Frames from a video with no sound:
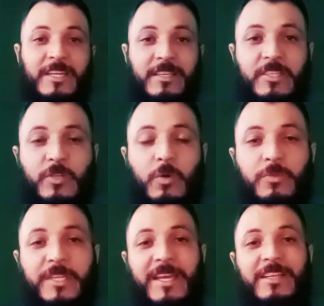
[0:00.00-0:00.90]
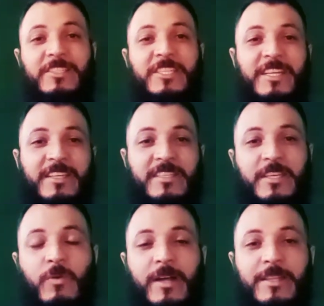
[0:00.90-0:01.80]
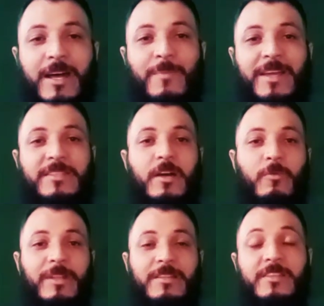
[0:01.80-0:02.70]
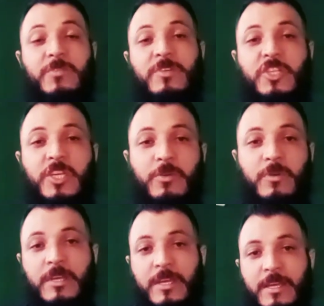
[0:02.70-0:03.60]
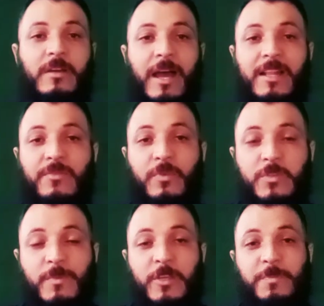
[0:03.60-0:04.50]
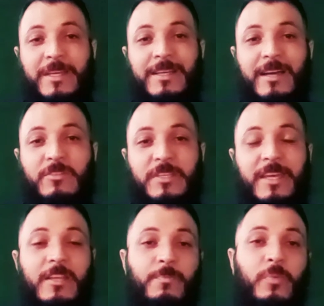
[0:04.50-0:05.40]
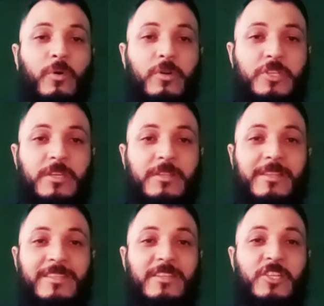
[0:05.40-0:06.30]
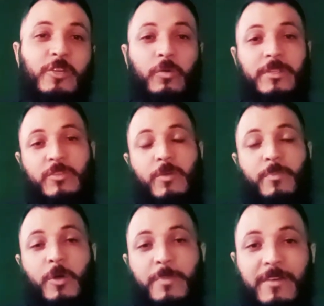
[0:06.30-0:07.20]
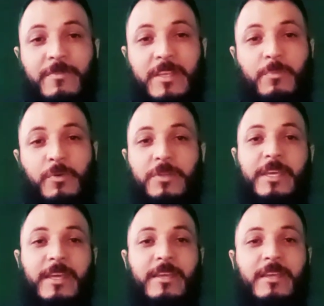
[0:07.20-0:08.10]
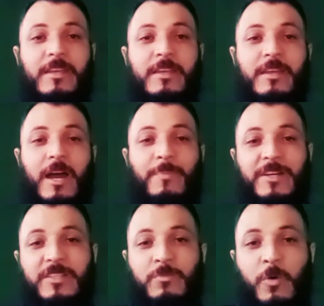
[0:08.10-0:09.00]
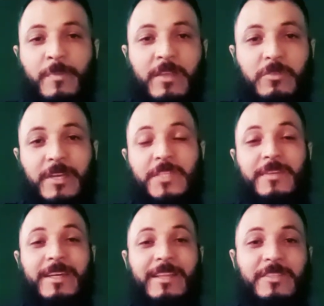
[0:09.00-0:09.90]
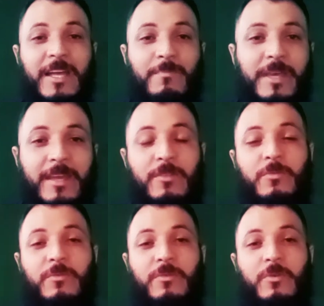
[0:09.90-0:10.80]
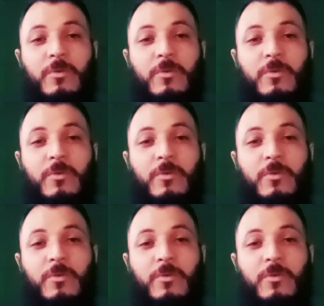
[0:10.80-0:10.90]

ele tinha que se conter, ele tinha que se guardar, mas não, ele transmitiu. Ali foi um dos maiores pecados que ele pôde transgredir contra a sua própria vida, porque a partir do momento que eles ficaram sabendo